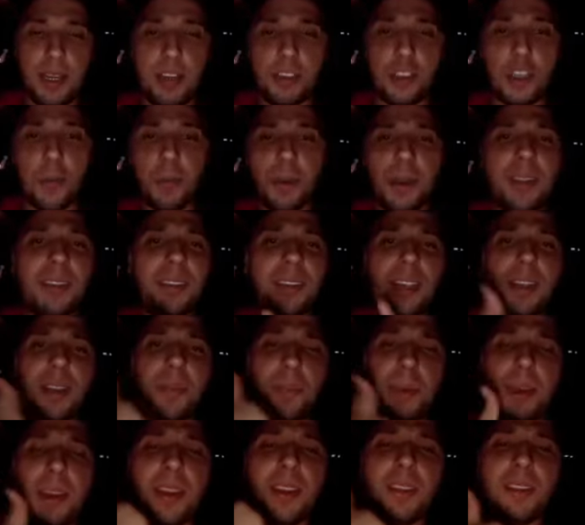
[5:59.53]
só pra, inter,
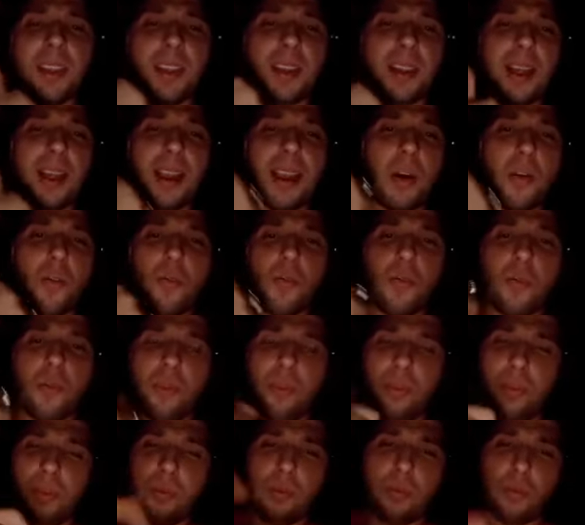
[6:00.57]
pra reiterar lá o,
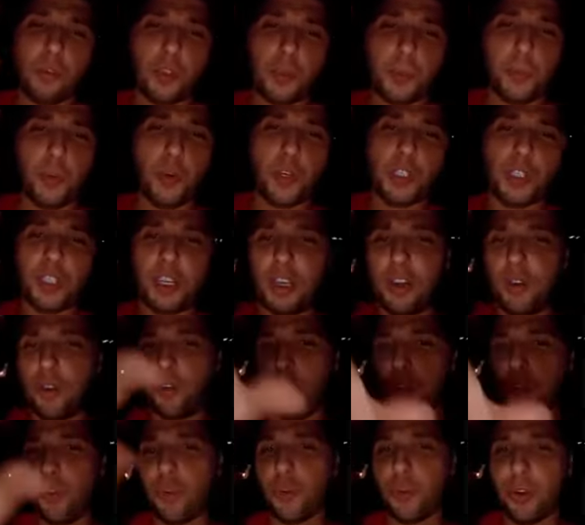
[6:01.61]
os posts que ele
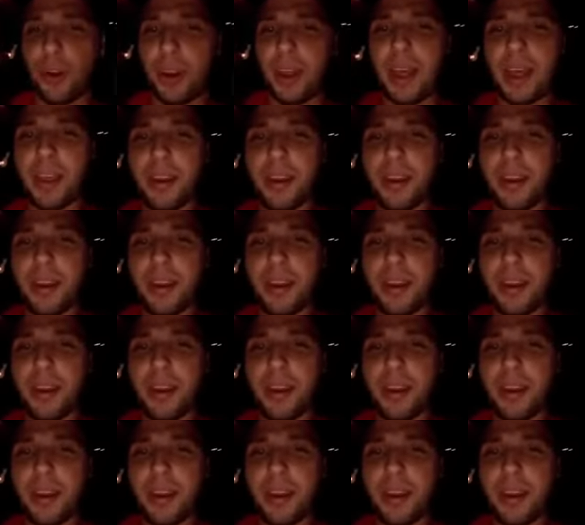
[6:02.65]
colocou lá,